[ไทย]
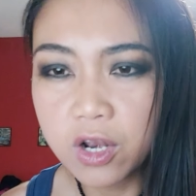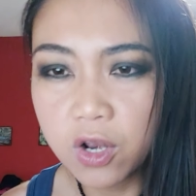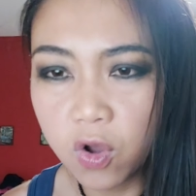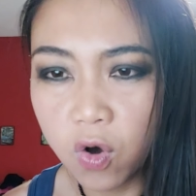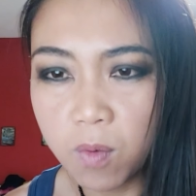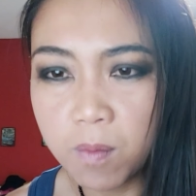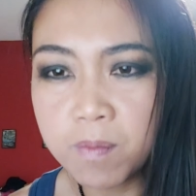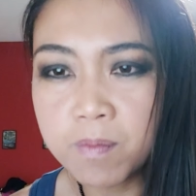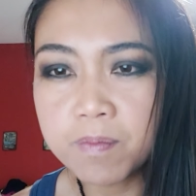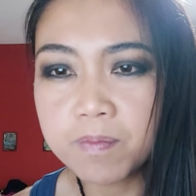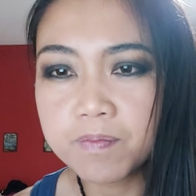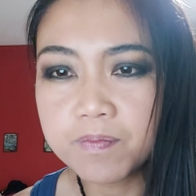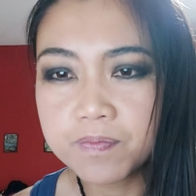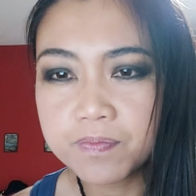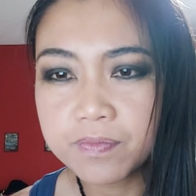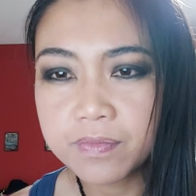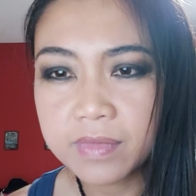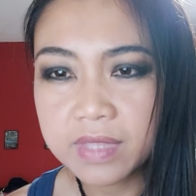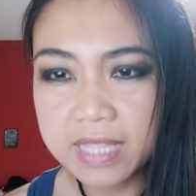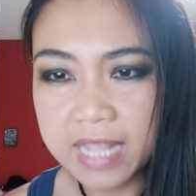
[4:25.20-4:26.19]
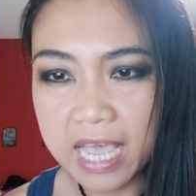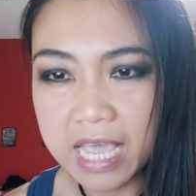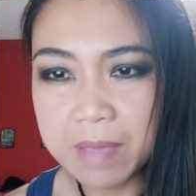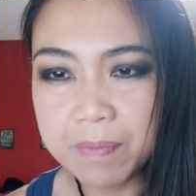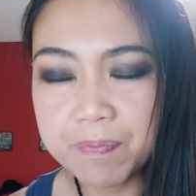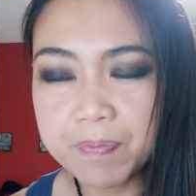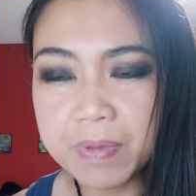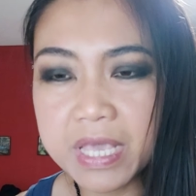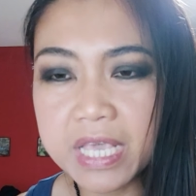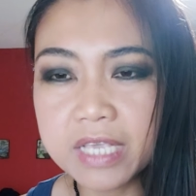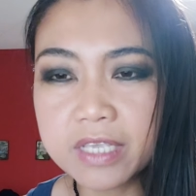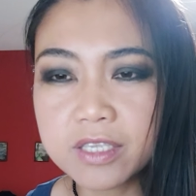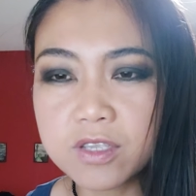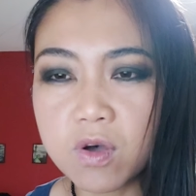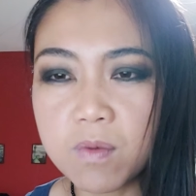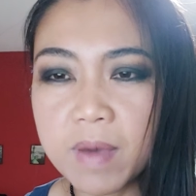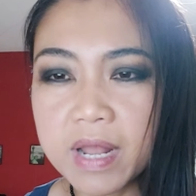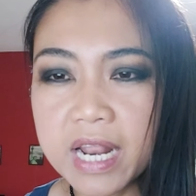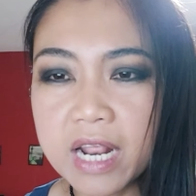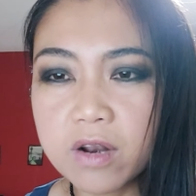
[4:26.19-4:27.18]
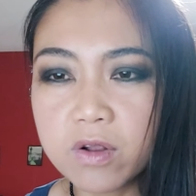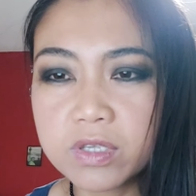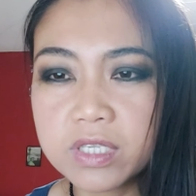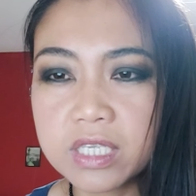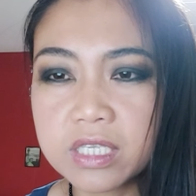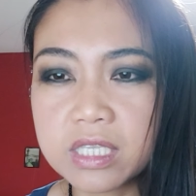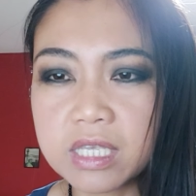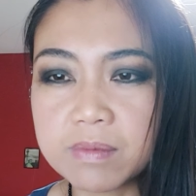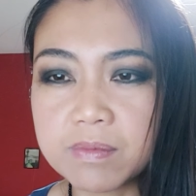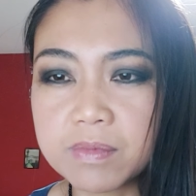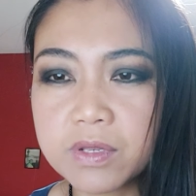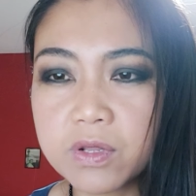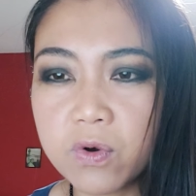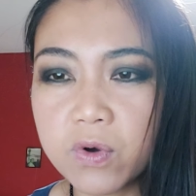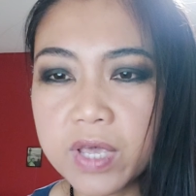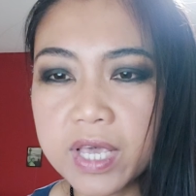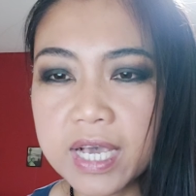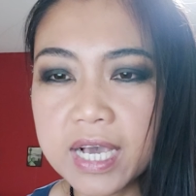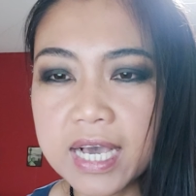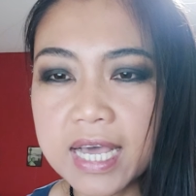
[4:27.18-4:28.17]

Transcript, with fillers: ล้มในปี 2540 โดย